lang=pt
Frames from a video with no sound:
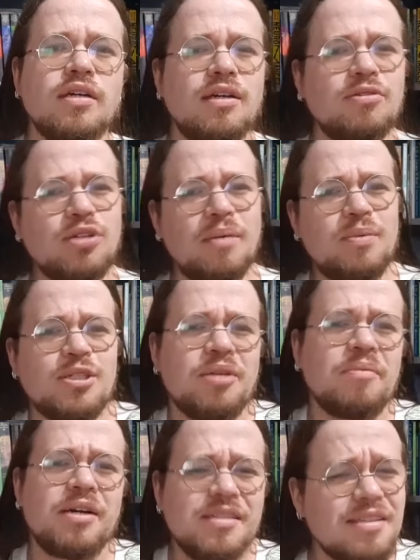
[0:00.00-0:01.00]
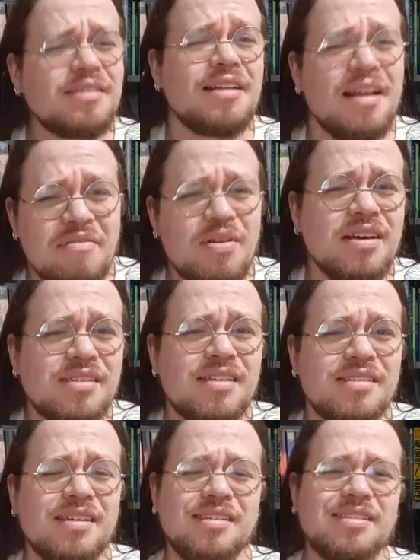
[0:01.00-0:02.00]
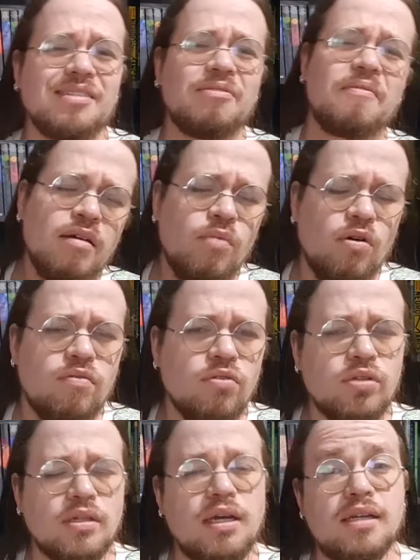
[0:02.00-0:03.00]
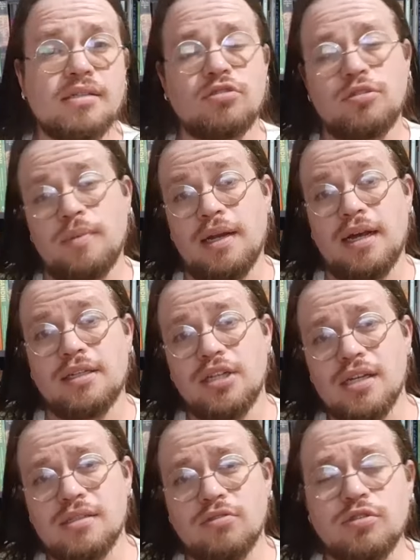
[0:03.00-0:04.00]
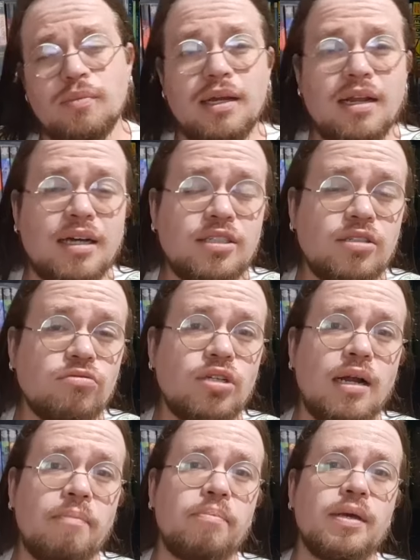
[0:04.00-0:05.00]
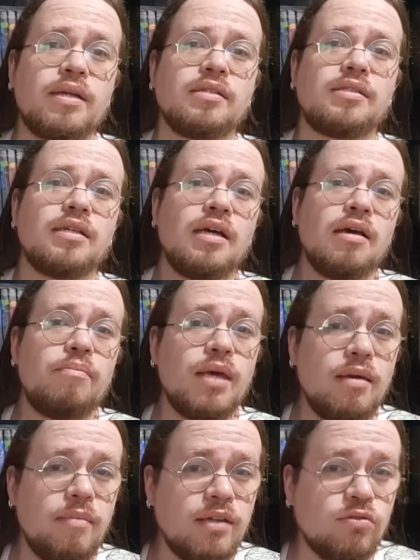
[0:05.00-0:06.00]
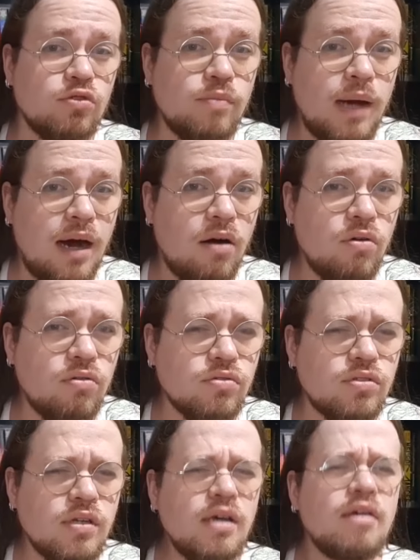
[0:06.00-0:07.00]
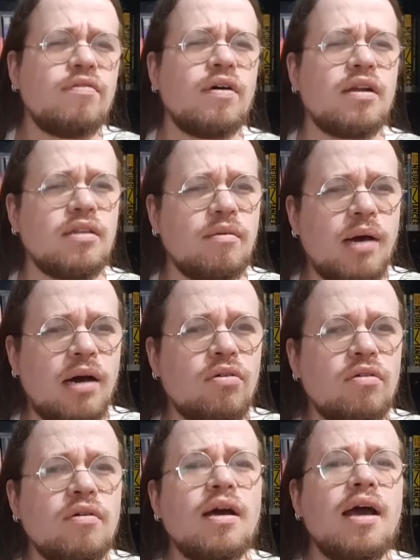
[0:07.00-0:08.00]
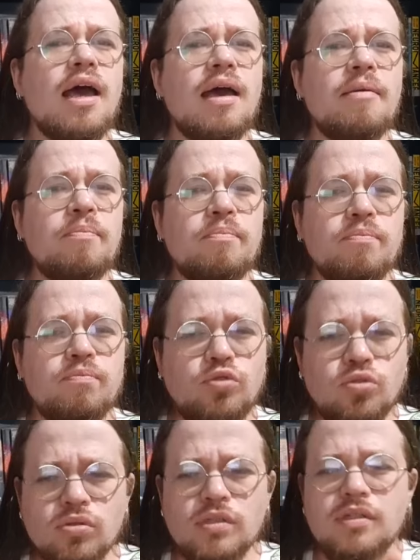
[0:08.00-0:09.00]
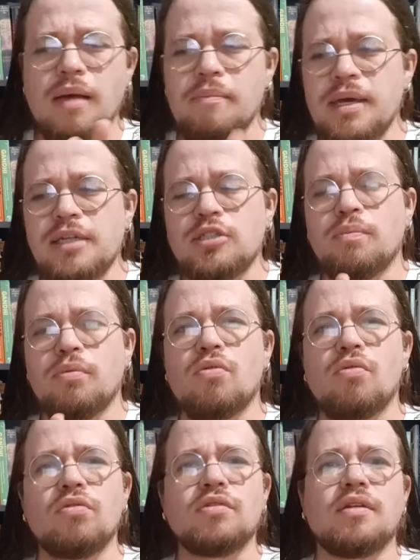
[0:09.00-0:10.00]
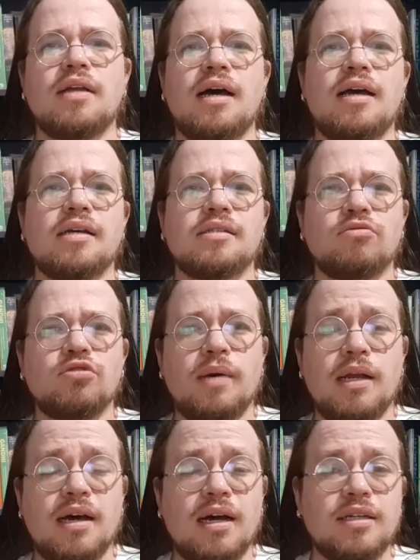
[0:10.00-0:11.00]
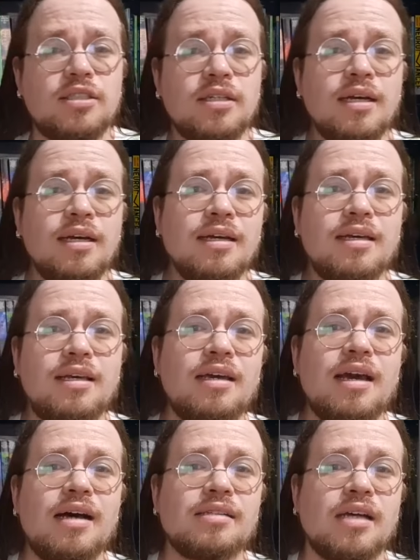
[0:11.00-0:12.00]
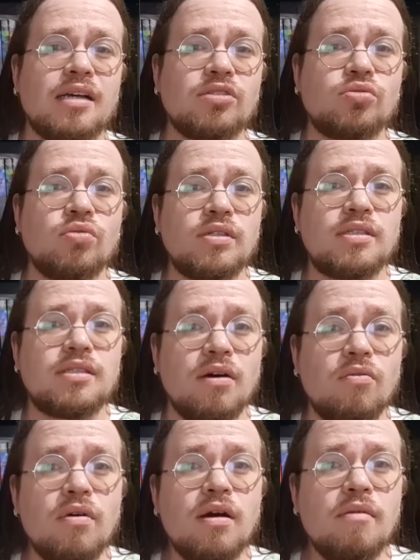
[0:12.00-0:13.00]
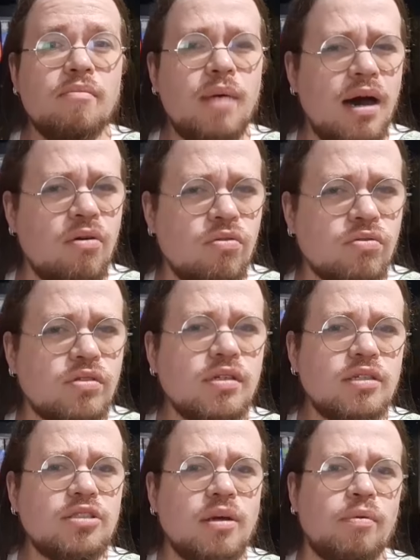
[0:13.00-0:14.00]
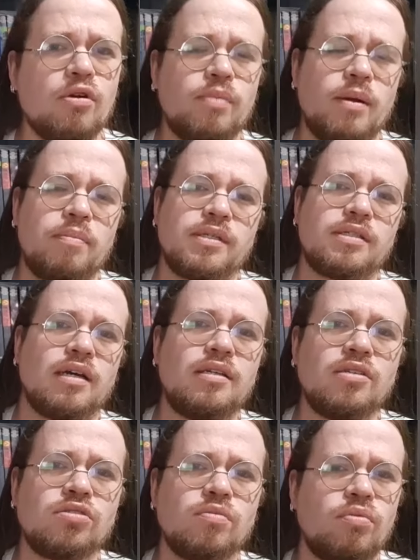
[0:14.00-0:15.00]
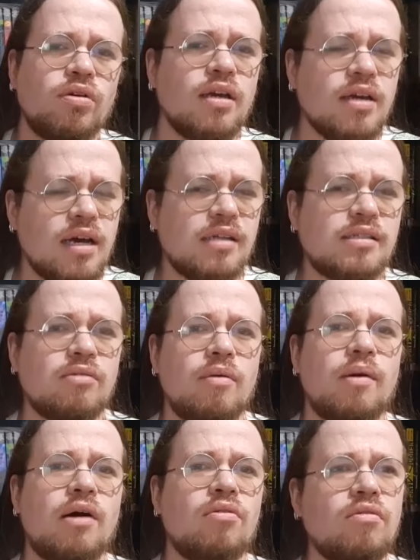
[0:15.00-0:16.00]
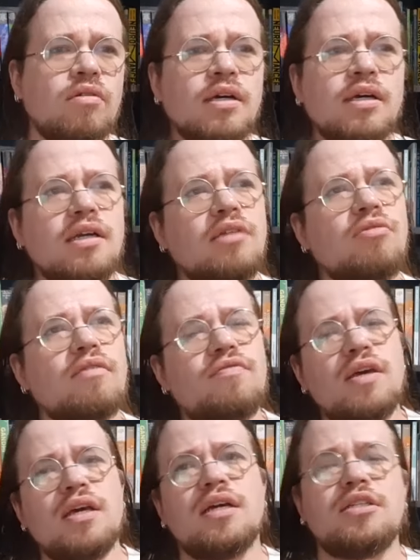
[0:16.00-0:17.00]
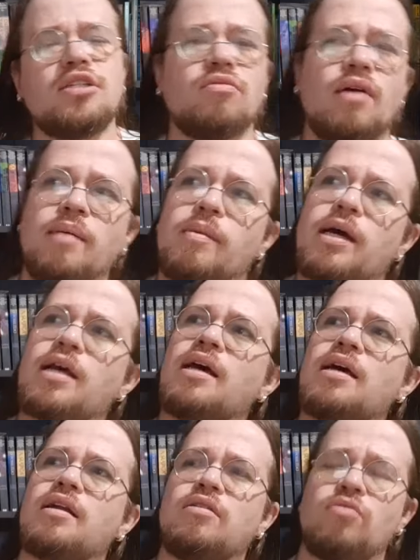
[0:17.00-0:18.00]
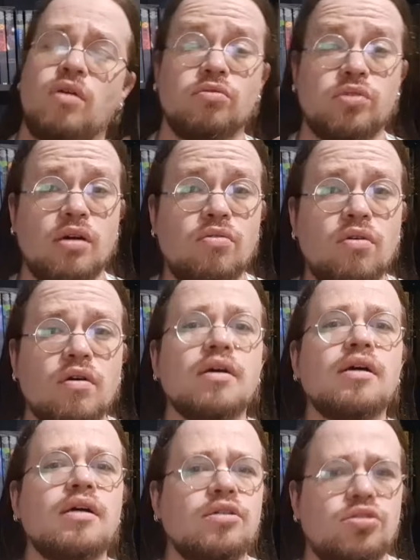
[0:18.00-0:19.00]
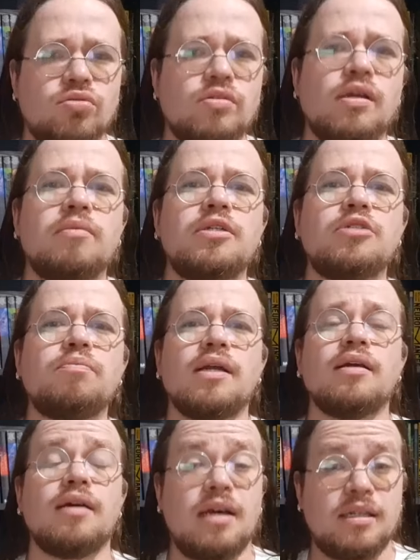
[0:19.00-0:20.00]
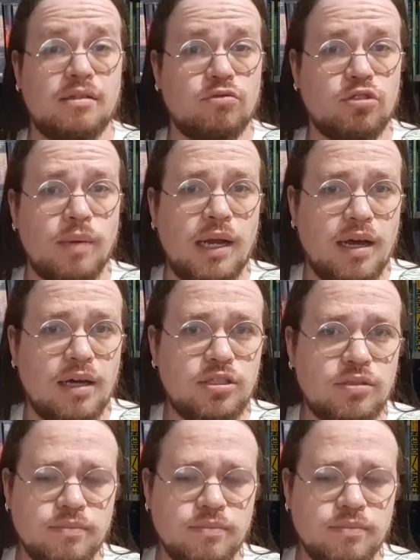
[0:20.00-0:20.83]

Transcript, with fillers: Eu já pedi, mas né, vai que você esqueceu. Bom, voltando à reação de Maillard. A reação de Maillard não gera apenas pigmentos marrons. Falando em marrom, é justamente por conta da reação de Maillard que as rações são marrons. Já parou para pensar nisso? Por que, que a ração é marrom e não é verde, não é amarela, não é outra cor? Justamente pela reação de Maillard.